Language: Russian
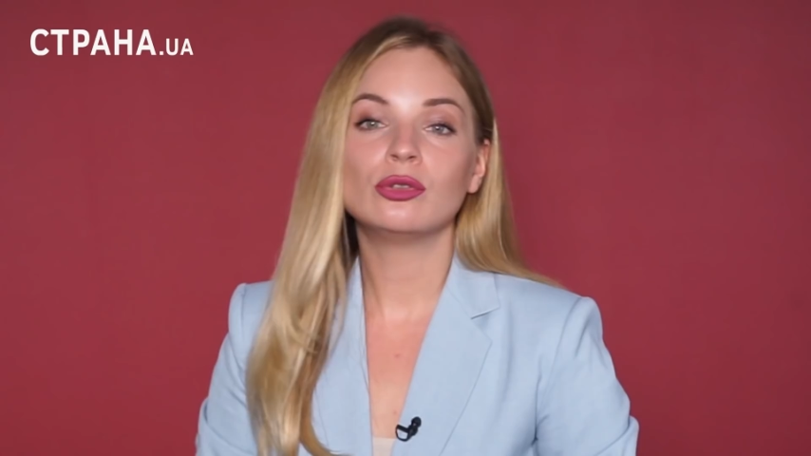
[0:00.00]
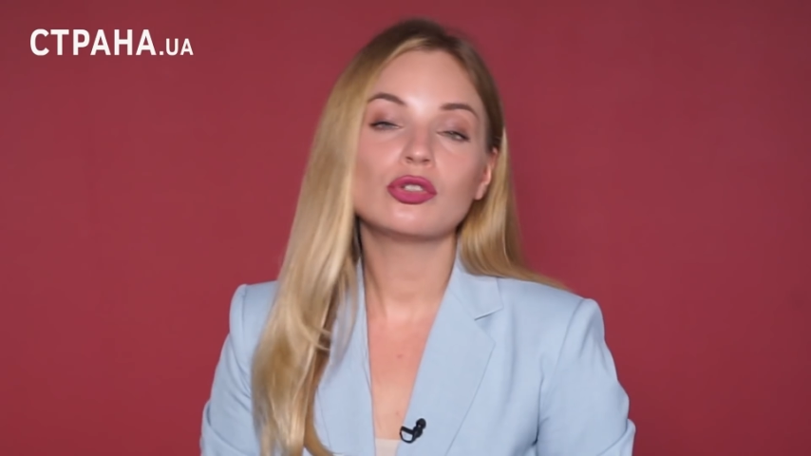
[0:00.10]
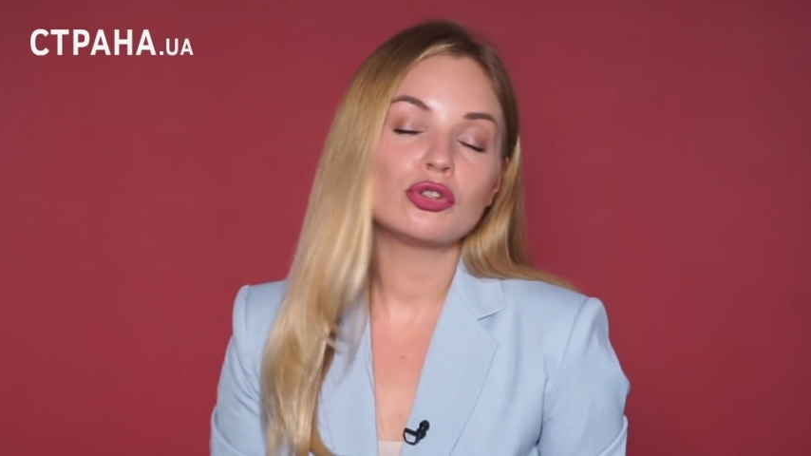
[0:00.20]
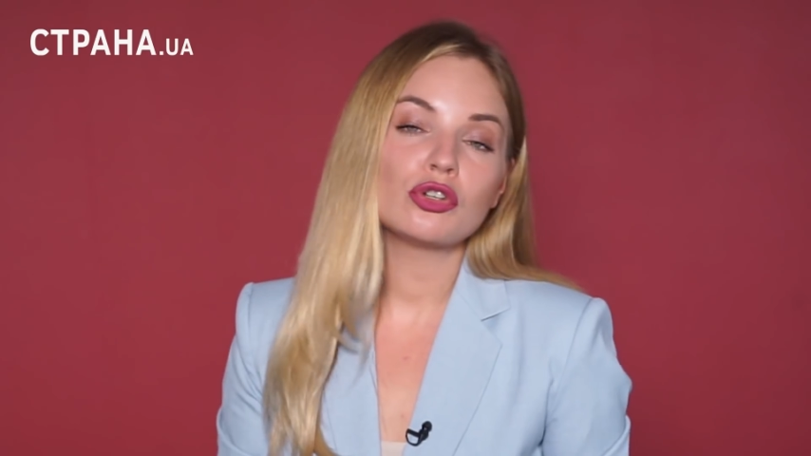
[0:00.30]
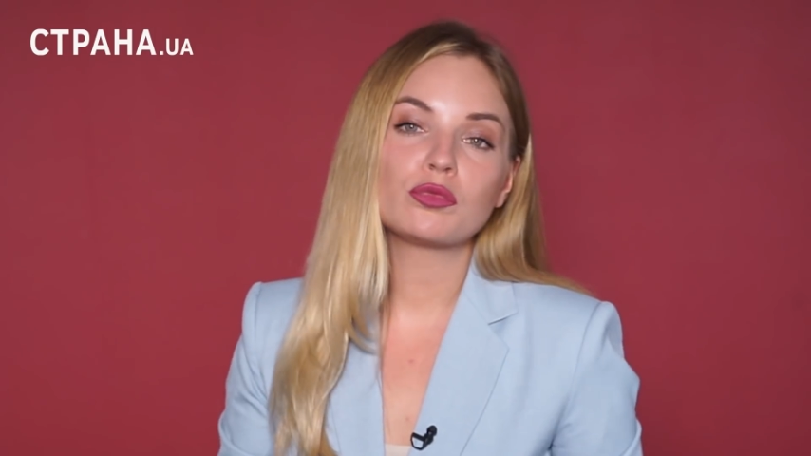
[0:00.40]
Ну
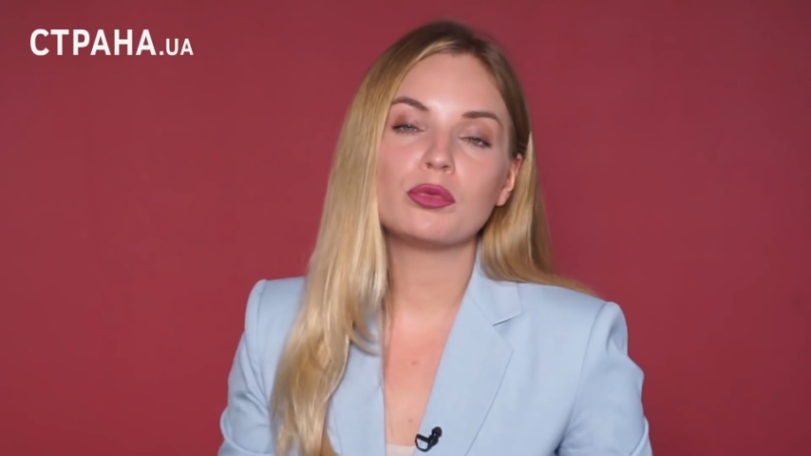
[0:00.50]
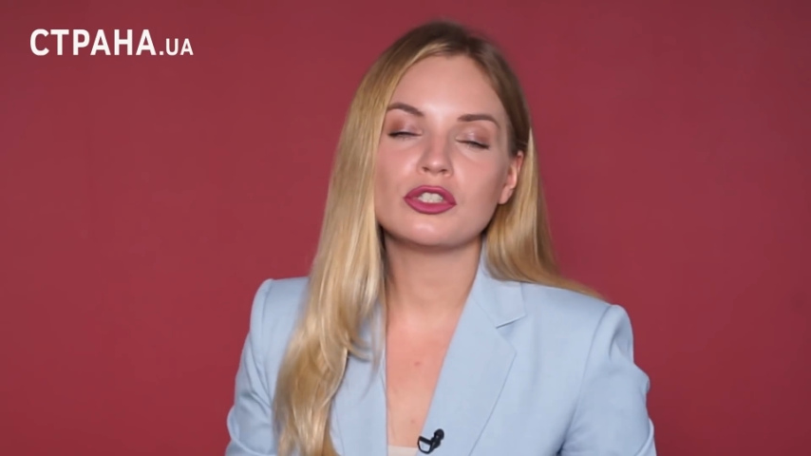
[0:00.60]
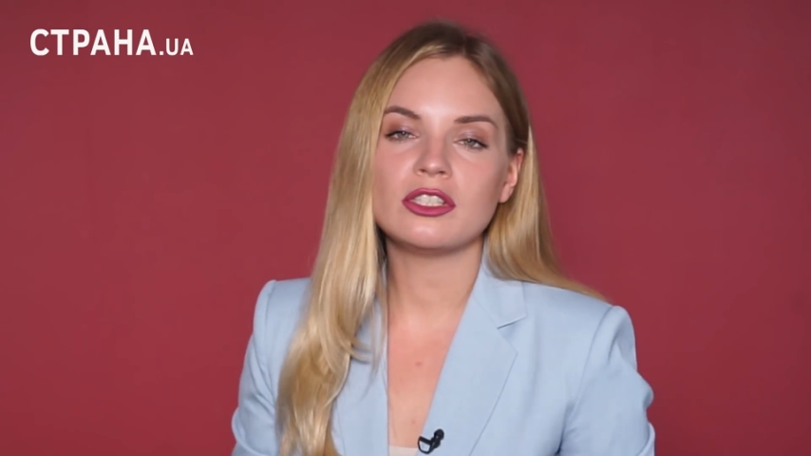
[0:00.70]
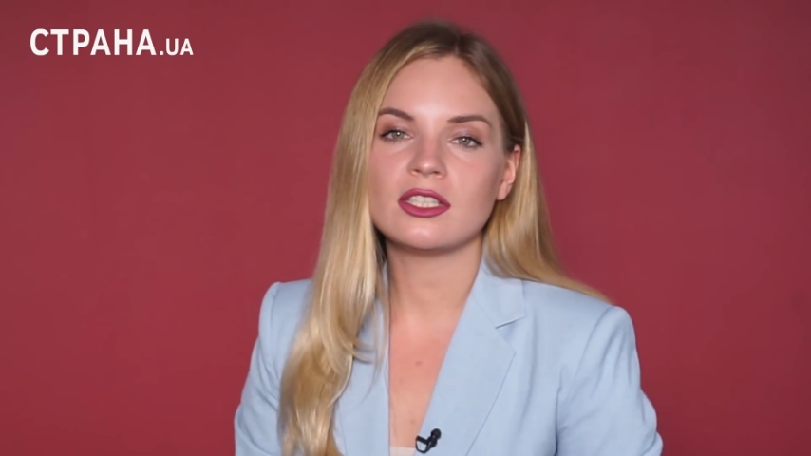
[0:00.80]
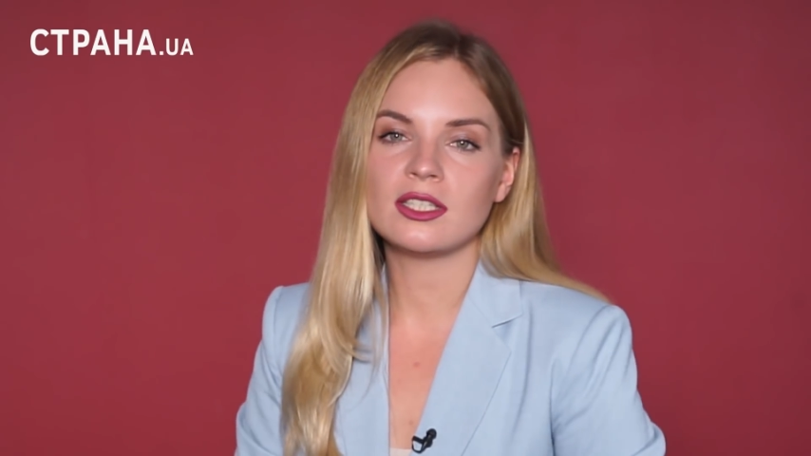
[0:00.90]
что ж,
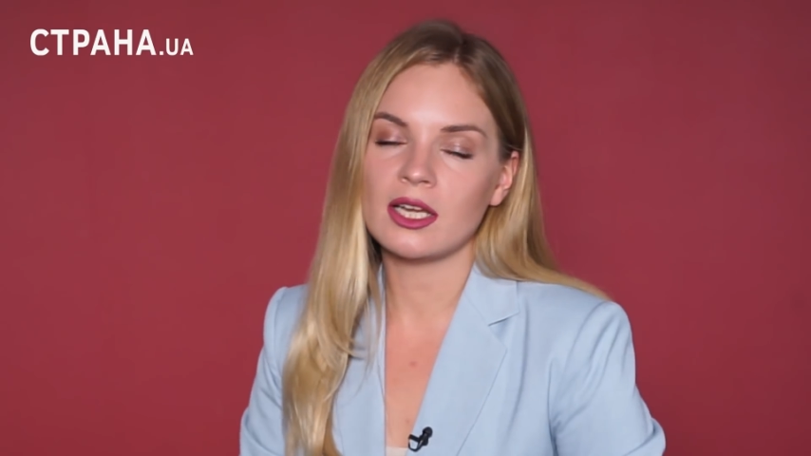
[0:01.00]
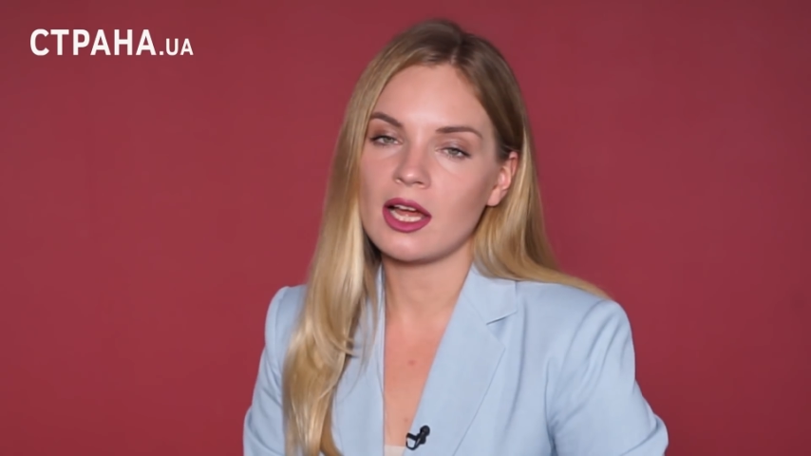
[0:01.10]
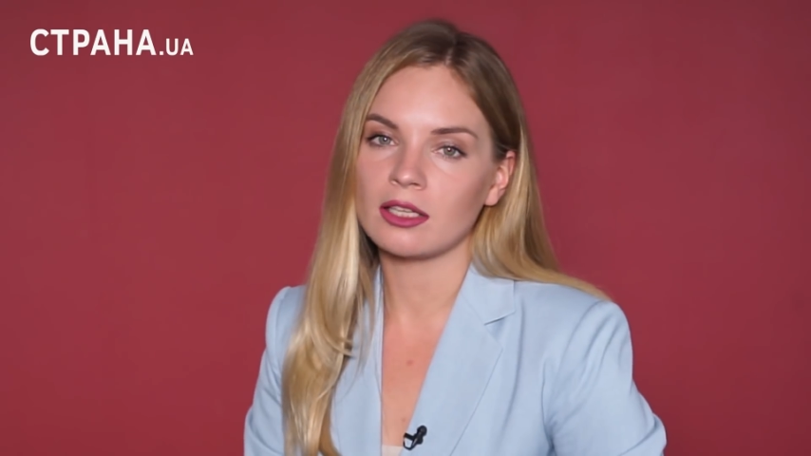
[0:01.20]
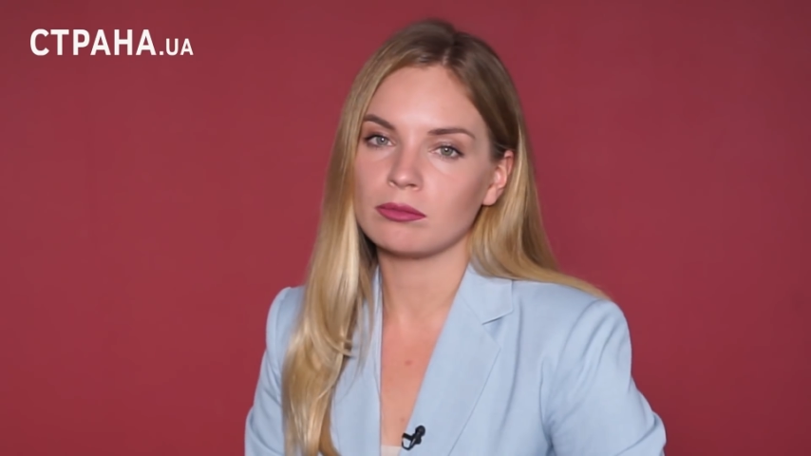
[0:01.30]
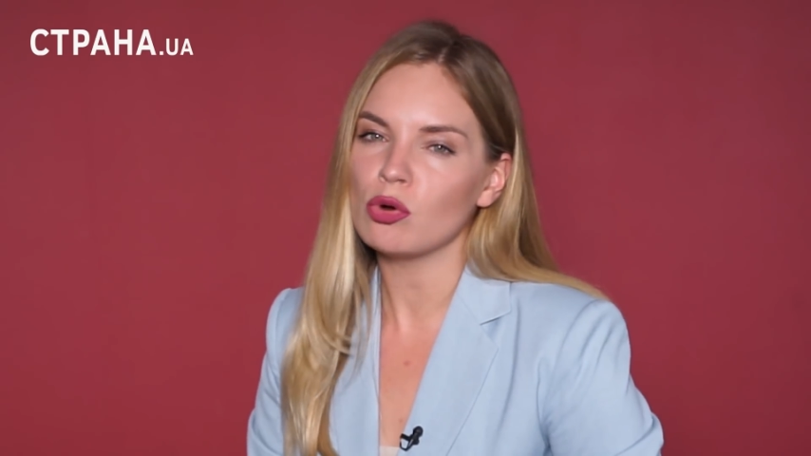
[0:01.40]
пусть истерят,